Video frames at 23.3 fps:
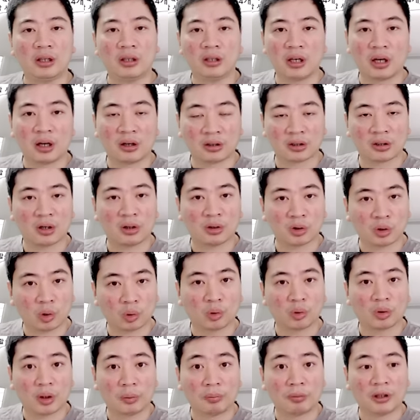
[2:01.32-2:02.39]
내려서
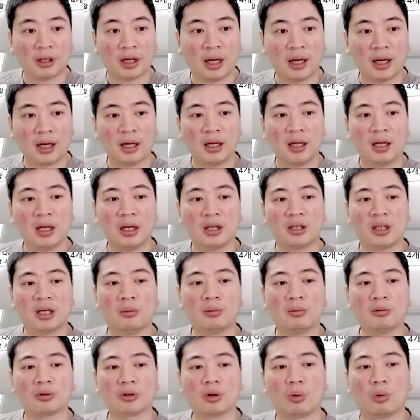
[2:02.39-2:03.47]
적용됩니다
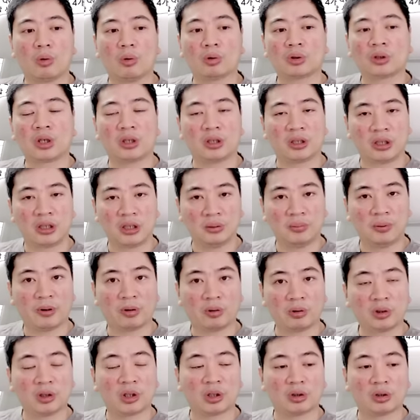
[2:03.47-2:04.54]
대부분 경우
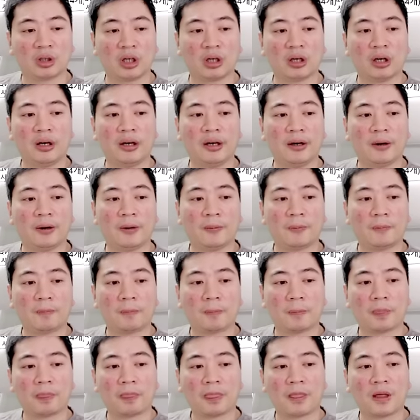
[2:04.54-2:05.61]
5200으로 적용될 거예요
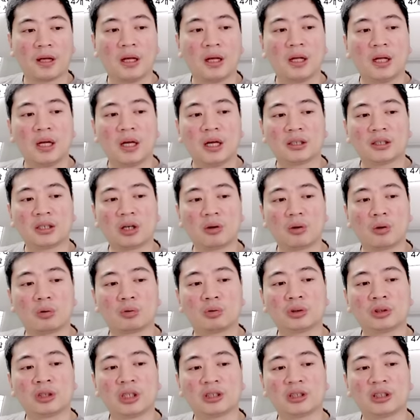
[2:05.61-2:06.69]
참고로
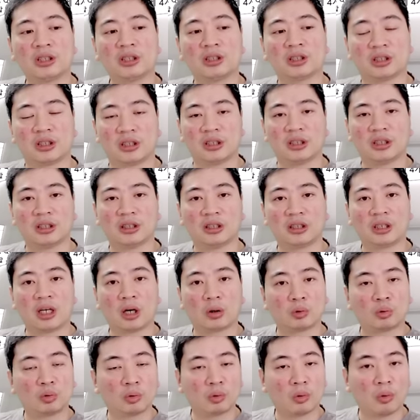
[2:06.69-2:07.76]
9000 시리즈
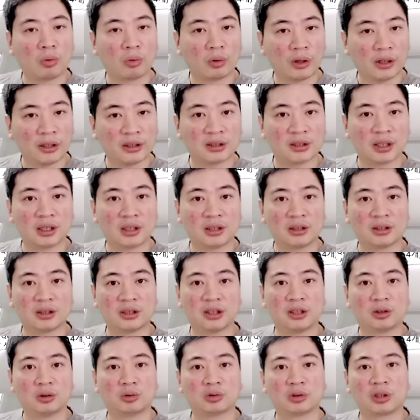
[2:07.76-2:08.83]
그러니까
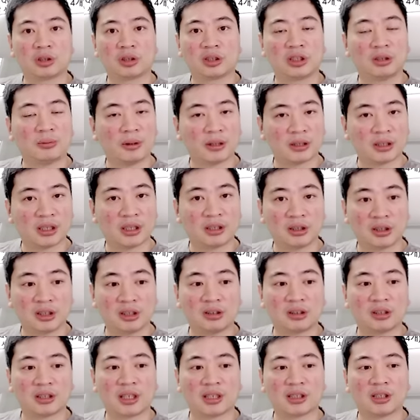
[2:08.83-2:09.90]
950X라든지 9700X라든지
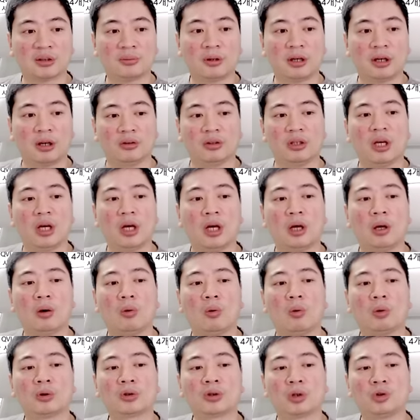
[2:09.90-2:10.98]
이런 거 사시면
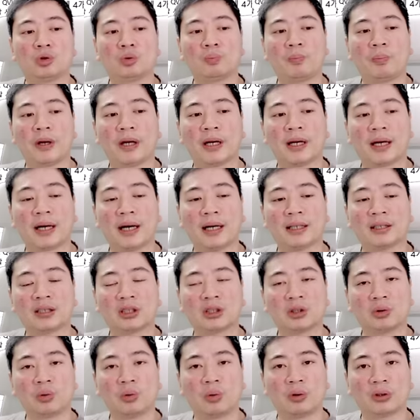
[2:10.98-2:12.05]

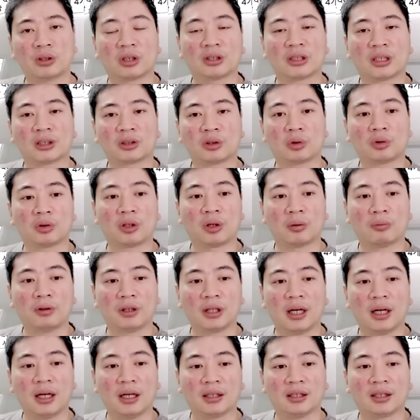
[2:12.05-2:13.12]
5600까지도 정상
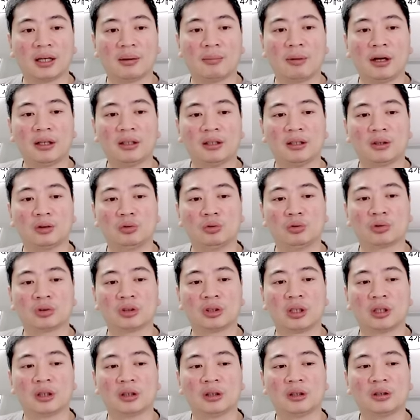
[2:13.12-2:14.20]
적용됩니다 다만
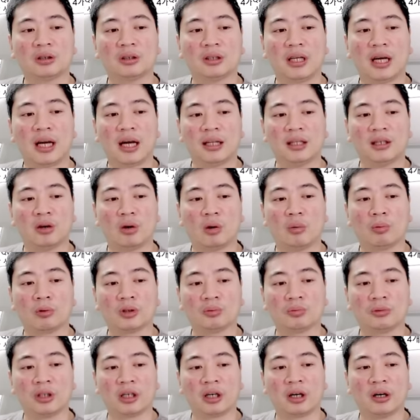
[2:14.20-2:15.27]
6000은 아니라고
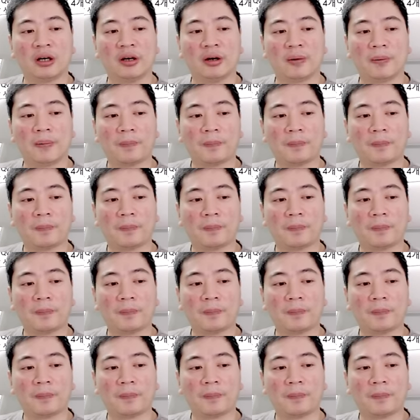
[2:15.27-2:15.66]
보시면 될 거예요